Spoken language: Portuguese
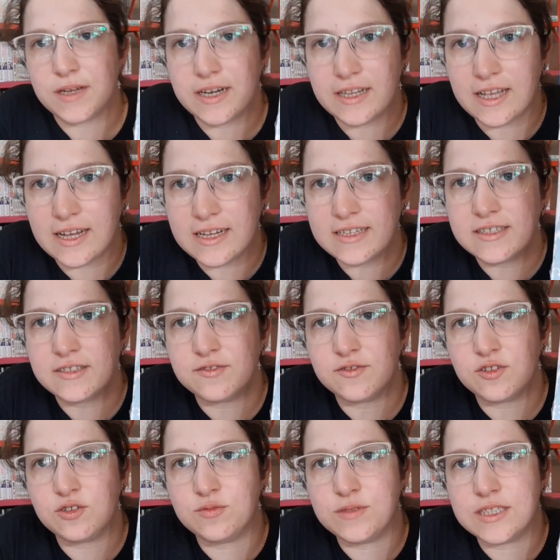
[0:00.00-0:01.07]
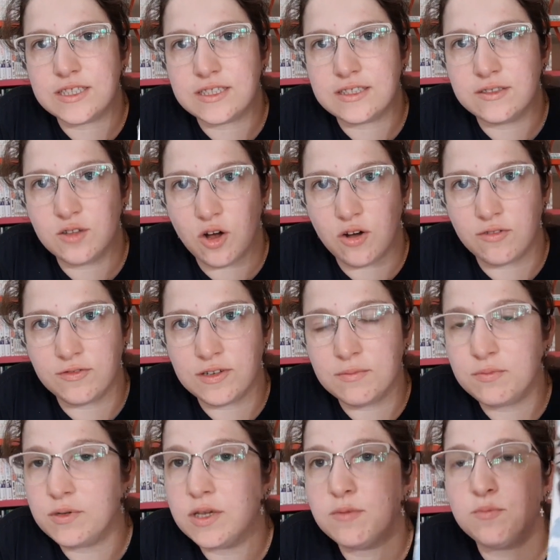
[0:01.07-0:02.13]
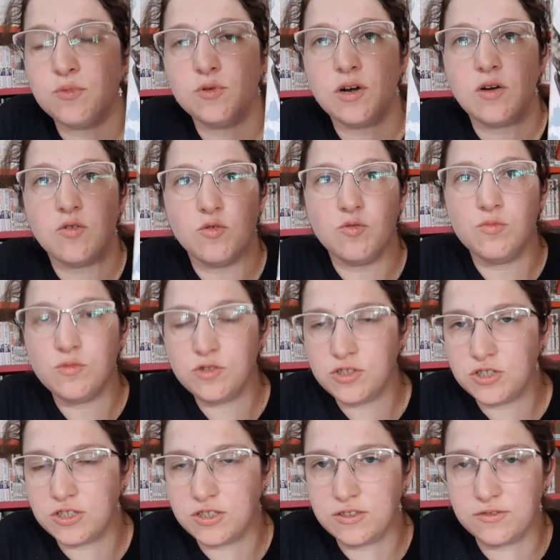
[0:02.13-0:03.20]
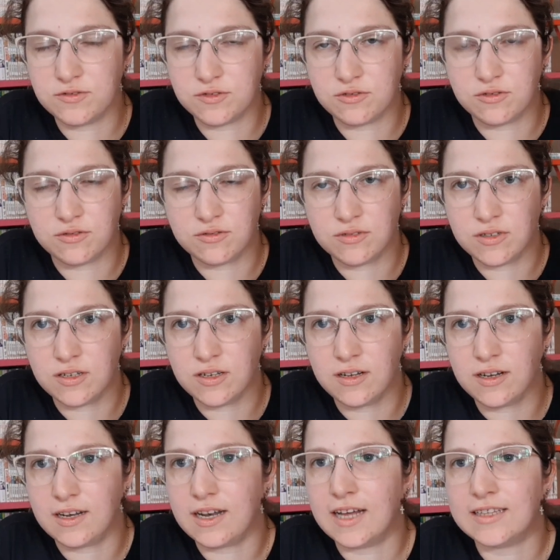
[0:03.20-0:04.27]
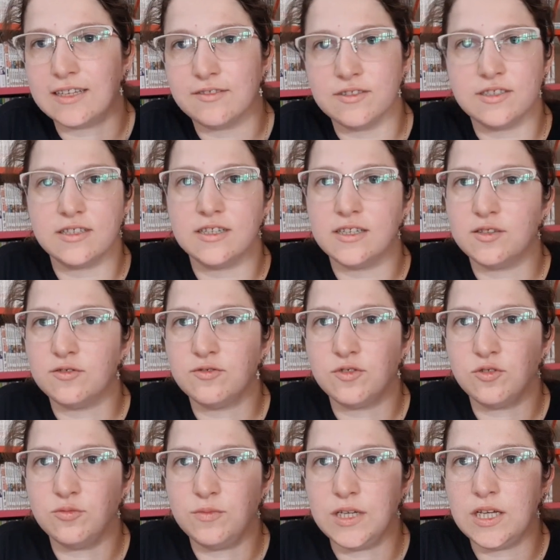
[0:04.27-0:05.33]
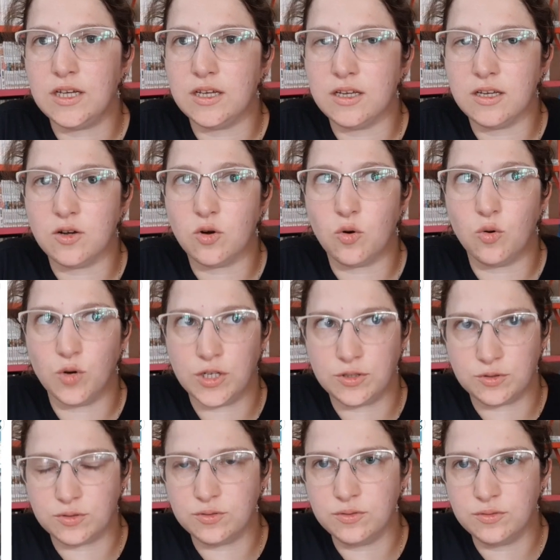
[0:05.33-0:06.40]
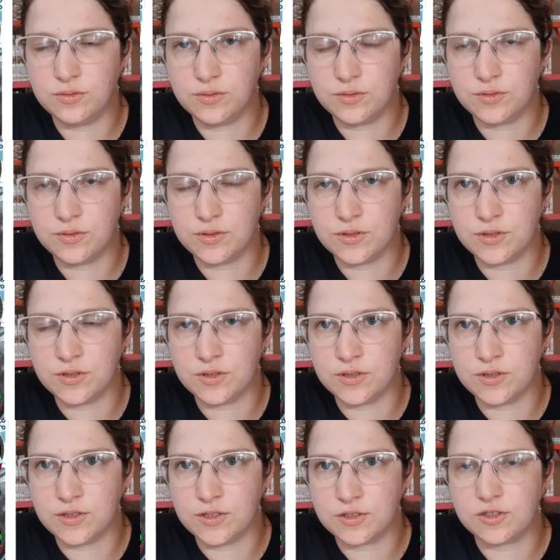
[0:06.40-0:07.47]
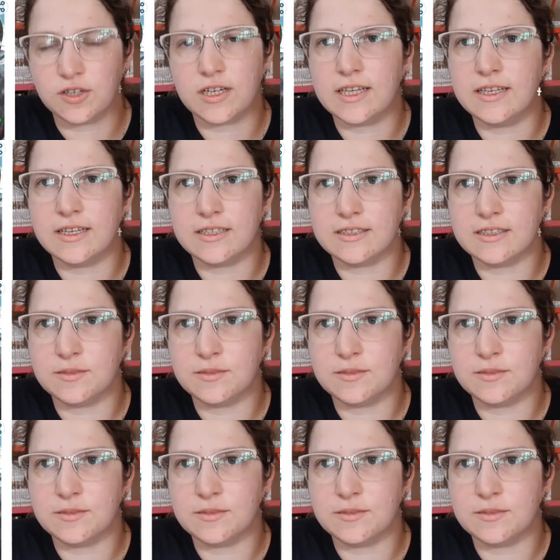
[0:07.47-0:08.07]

Paradise, volume 9, que por algum motivo lá estava escrito volume 8, só que nas